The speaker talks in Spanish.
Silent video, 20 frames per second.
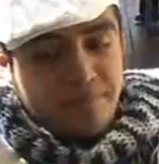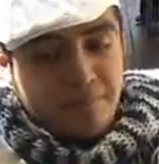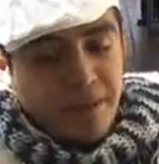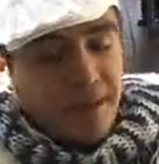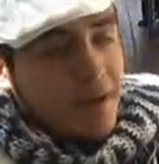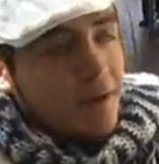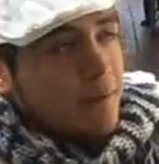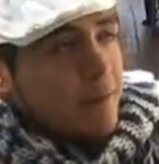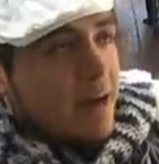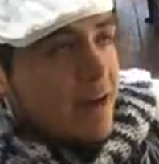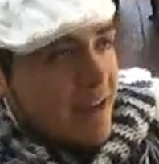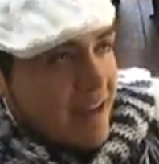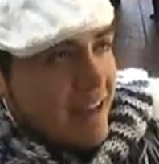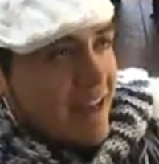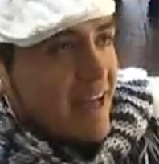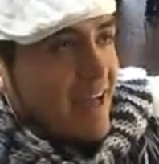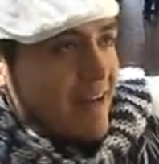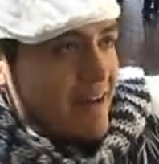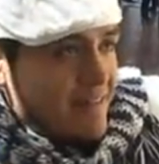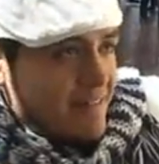pero, ajá,
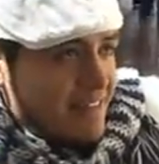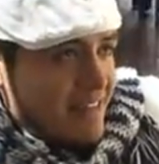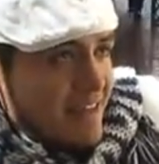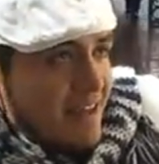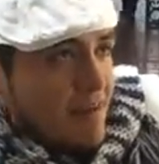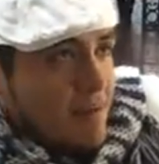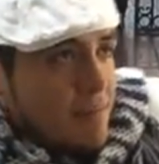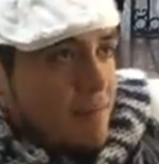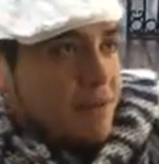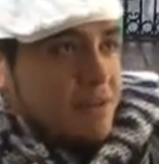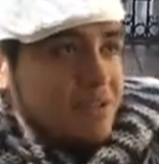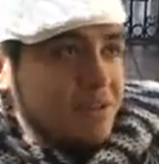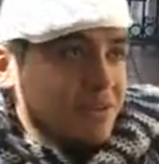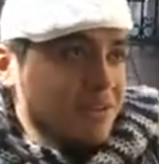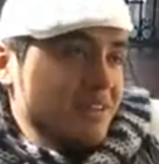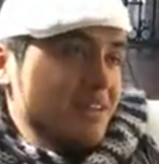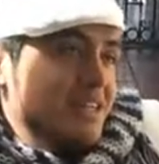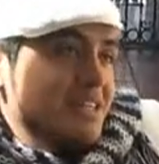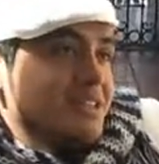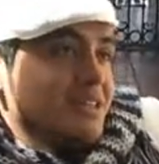ah, de amigos
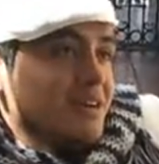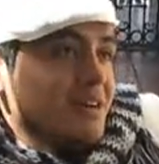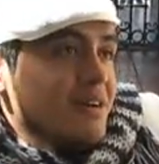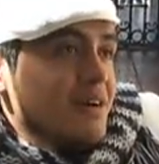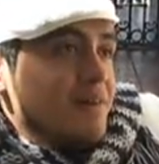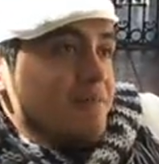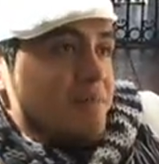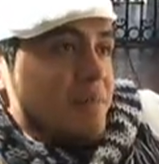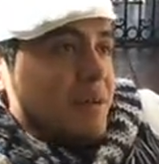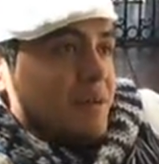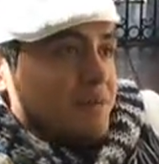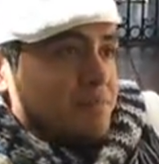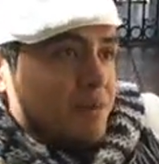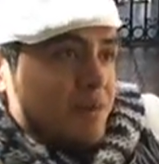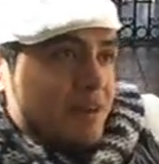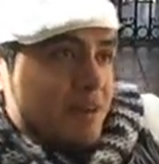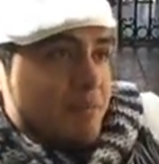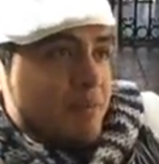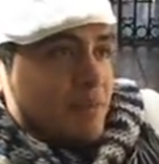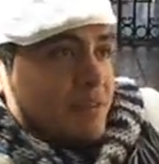con derecho. Pero,
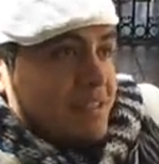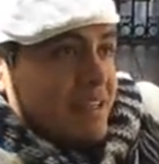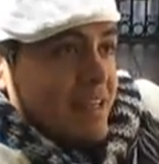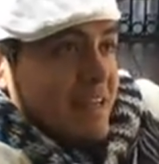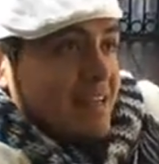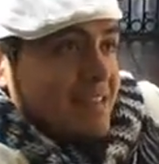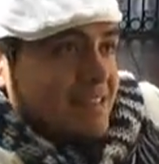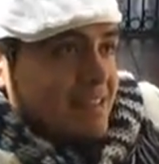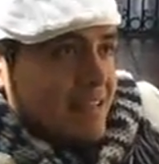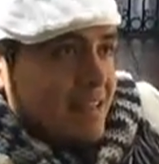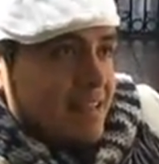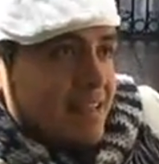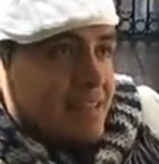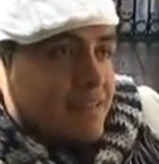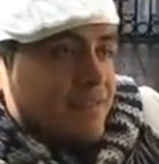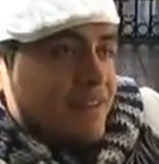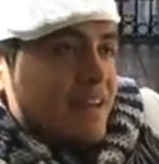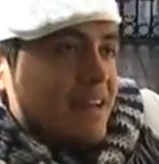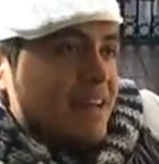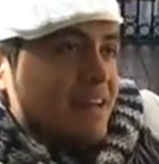por ejemplo, si,
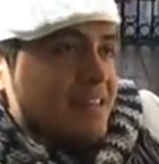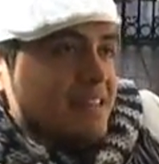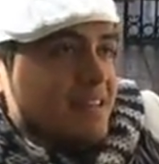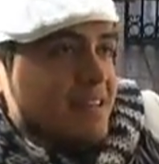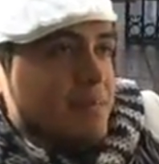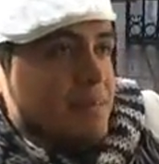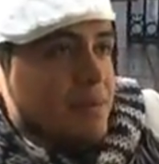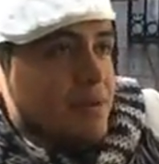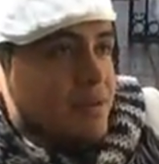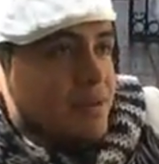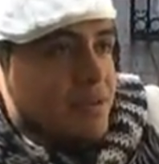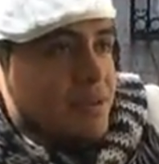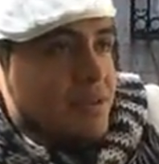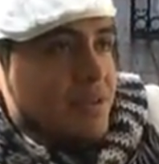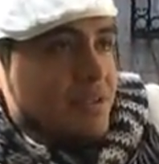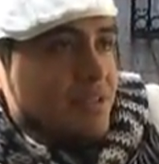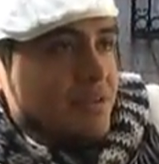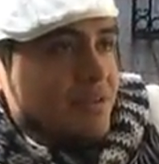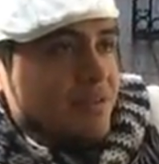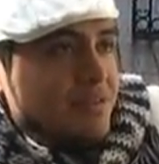eres fiel a ese amigo con
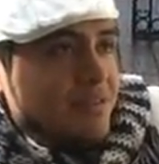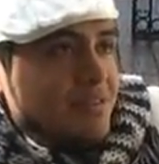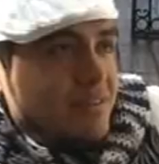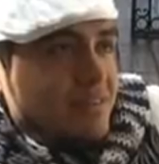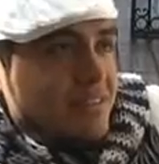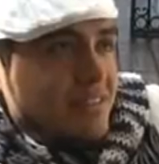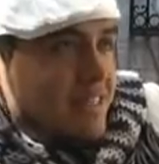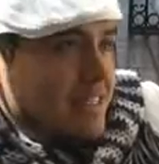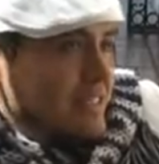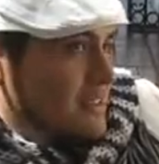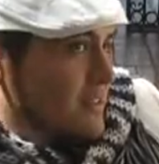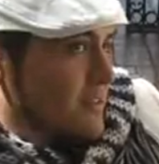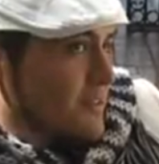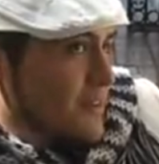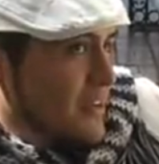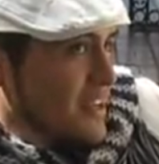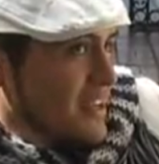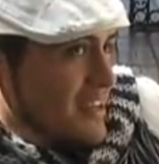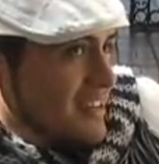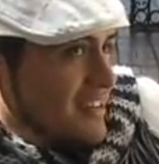derecho, ¿sigue siendo
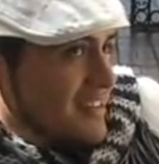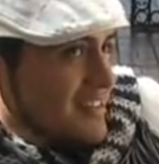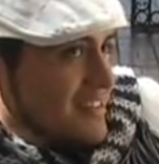free?